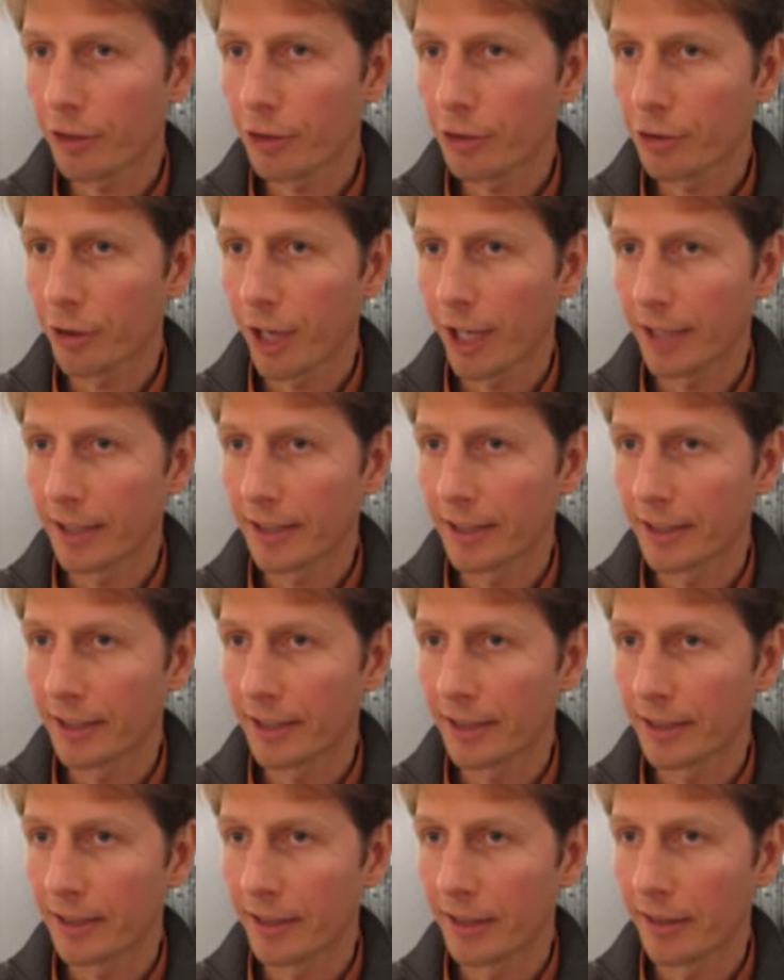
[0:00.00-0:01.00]
Sie
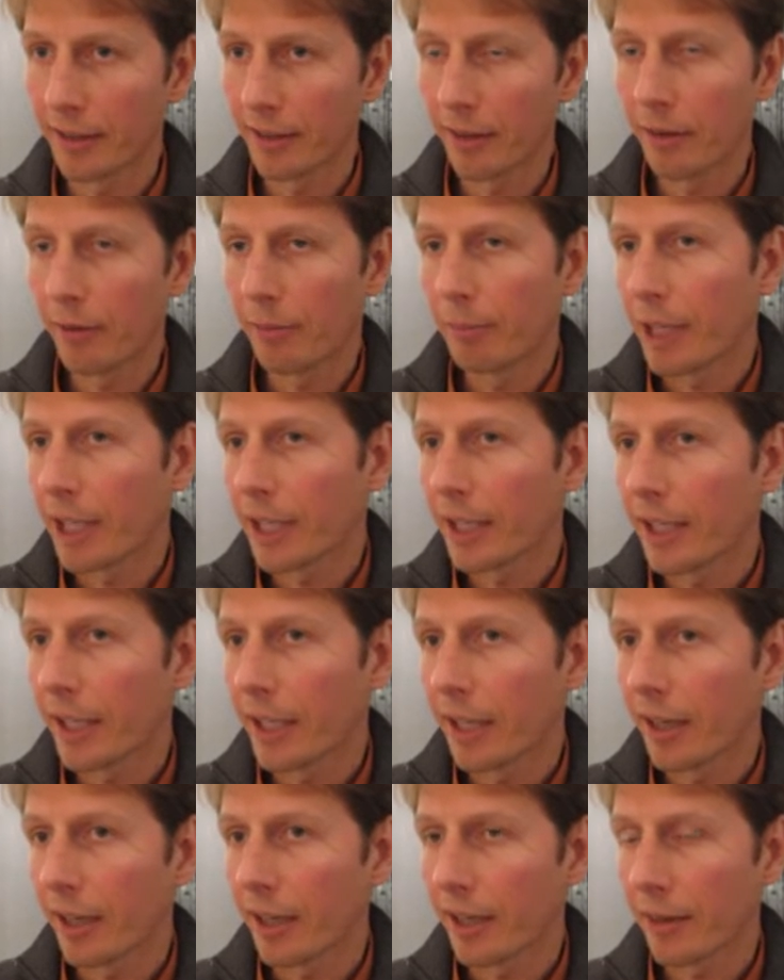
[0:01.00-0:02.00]
erwähnten bereits, dass man die
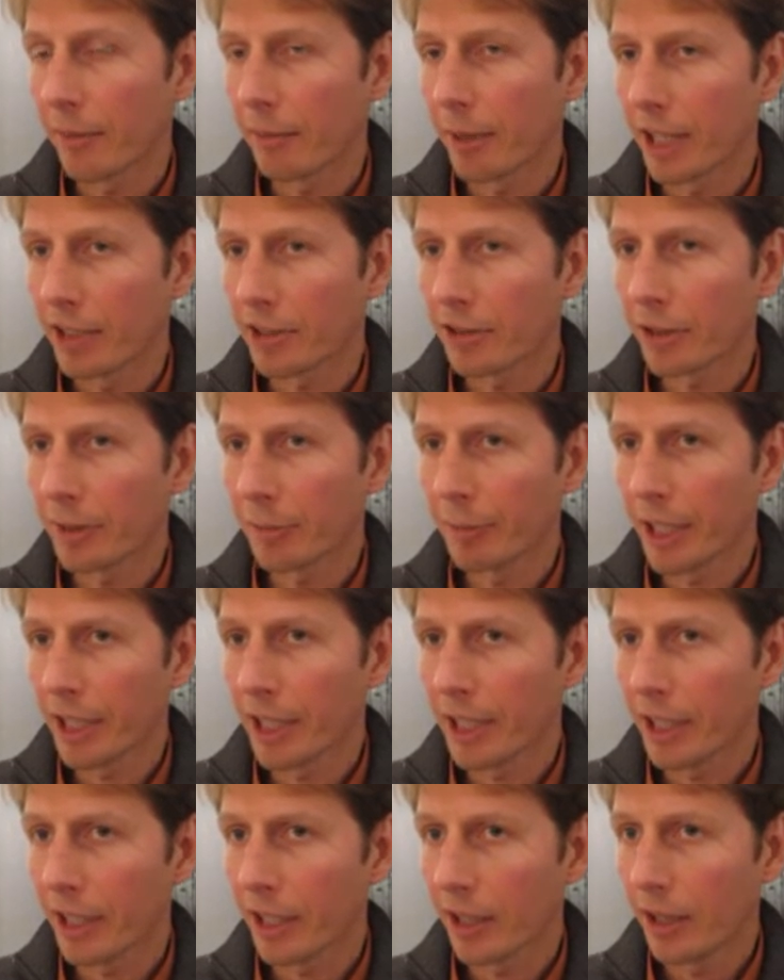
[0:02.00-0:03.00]
angebliche Faulheit
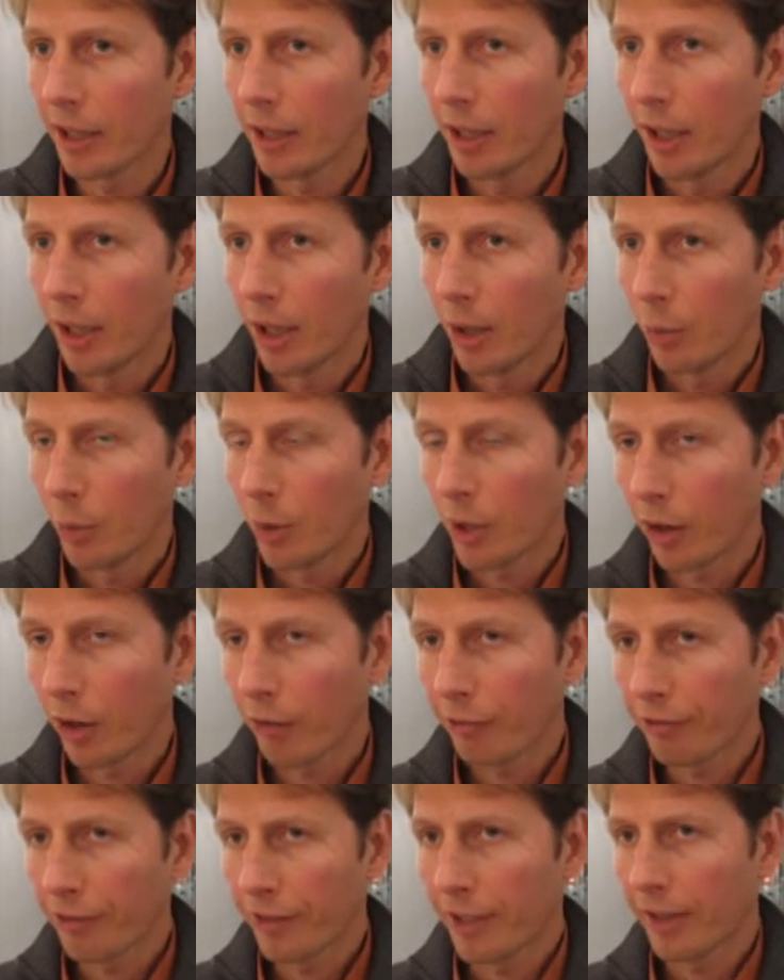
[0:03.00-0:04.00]
der Griechen als
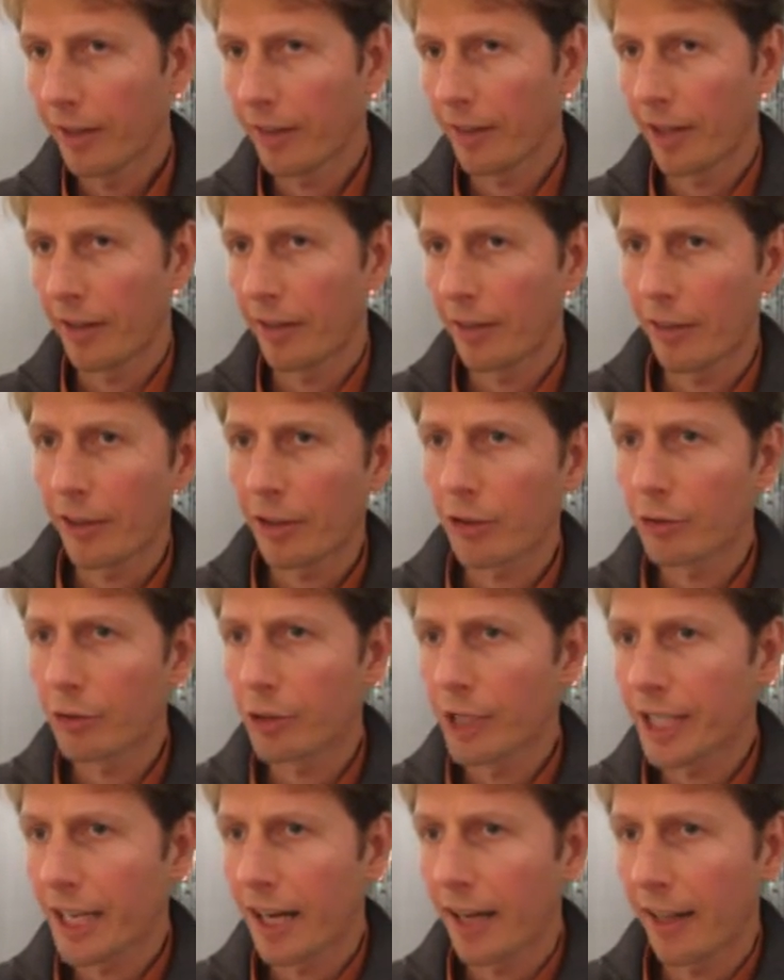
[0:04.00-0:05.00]
Wurzel allen Übels
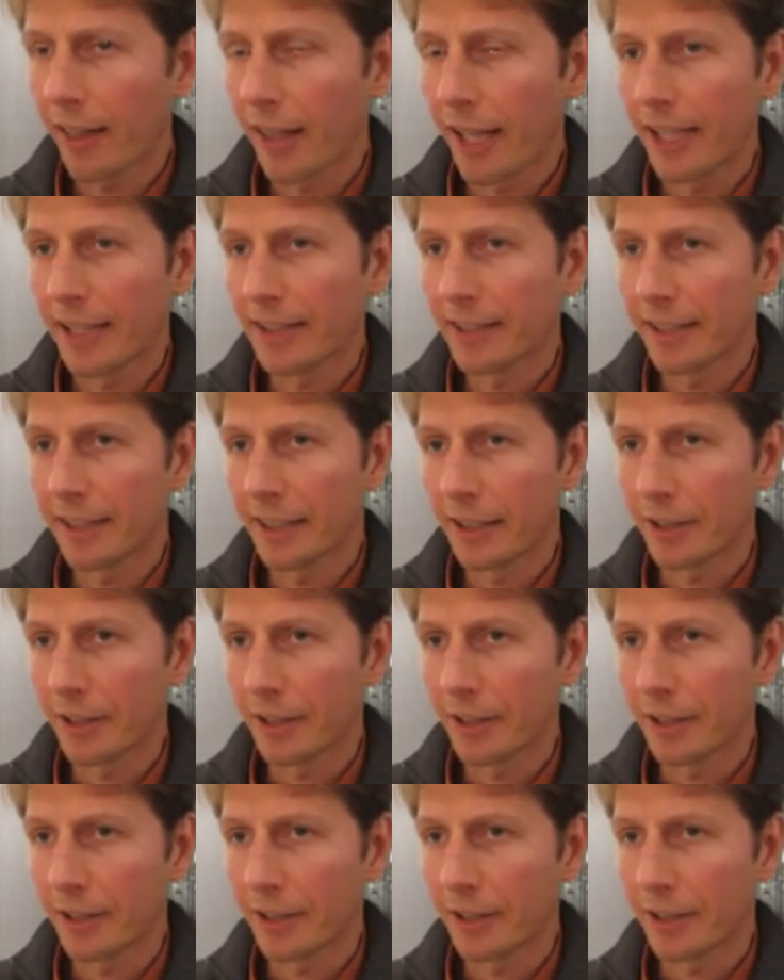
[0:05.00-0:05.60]
präsentiert.